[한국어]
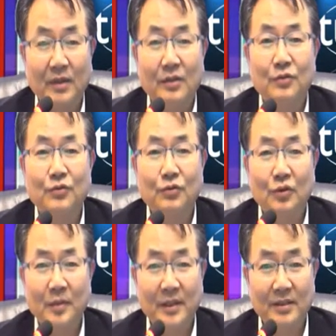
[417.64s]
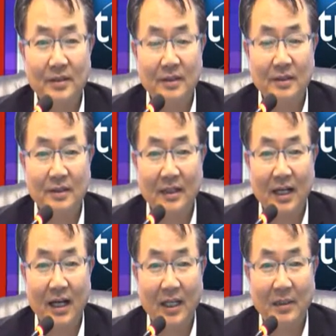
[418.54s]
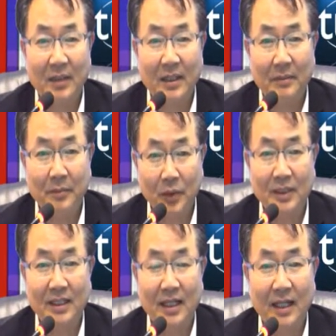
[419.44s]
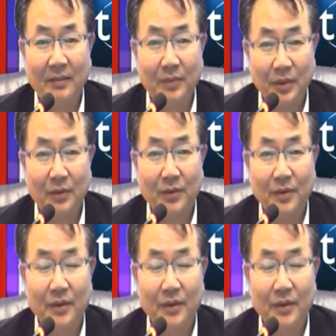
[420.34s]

수업에서 듣는 강의만 못하다 비록